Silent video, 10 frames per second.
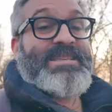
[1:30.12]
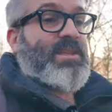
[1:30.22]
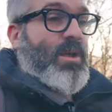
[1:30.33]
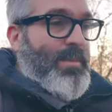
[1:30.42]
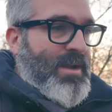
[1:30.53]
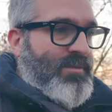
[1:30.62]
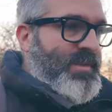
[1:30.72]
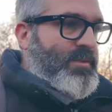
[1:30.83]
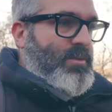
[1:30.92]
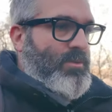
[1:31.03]
Et c'est normal en
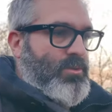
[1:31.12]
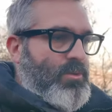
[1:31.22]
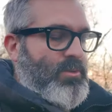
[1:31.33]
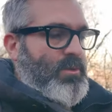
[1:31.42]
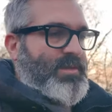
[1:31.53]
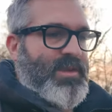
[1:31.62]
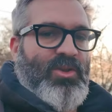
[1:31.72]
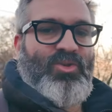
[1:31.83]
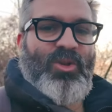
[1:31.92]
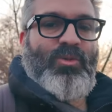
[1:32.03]
fait que les
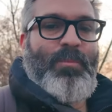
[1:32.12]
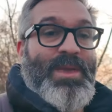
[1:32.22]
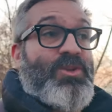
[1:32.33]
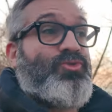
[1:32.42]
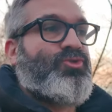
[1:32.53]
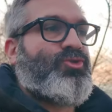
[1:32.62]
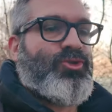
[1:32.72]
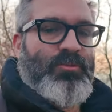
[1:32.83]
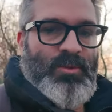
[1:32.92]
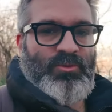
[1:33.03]
agriculteurs soient payés
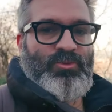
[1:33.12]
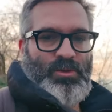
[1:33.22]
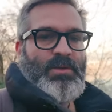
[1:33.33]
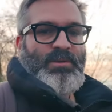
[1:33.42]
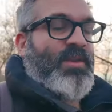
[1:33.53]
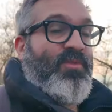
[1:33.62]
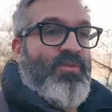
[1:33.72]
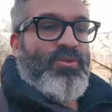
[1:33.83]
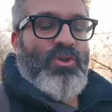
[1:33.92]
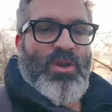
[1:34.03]
justement, tu vois. C'est
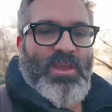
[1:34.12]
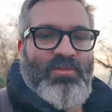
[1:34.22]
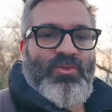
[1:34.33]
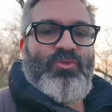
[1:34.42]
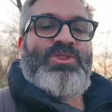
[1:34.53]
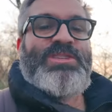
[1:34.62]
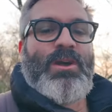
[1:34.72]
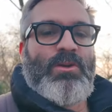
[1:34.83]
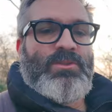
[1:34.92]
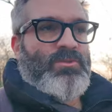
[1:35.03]
fou que quand ils vendent une
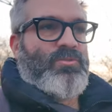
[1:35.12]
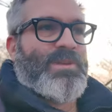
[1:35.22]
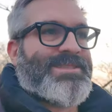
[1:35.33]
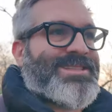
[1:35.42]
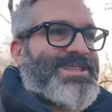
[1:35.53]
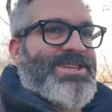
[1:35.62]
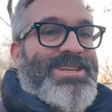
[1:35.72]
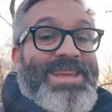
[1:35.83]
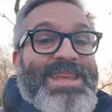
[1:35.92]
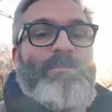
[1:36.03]
carotte ou un steak
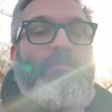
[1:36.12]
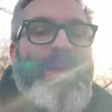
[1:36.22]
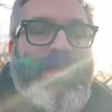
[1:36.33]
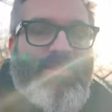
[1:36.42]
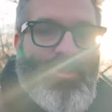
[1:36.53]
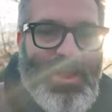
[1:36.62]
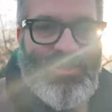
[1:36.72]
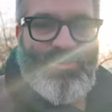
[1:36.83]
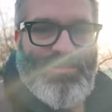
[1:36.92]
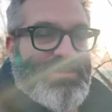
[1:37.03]
caché, ils perdent de
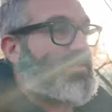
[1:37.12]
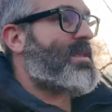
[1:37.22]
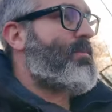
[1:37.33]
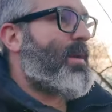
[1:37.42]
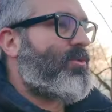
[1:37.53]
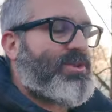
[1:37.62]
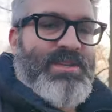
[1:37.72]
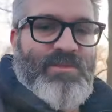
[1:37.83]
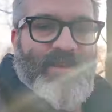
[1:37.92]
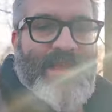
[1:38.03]
l'argent. C'est pas
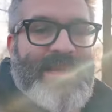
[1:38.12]
logique en fait.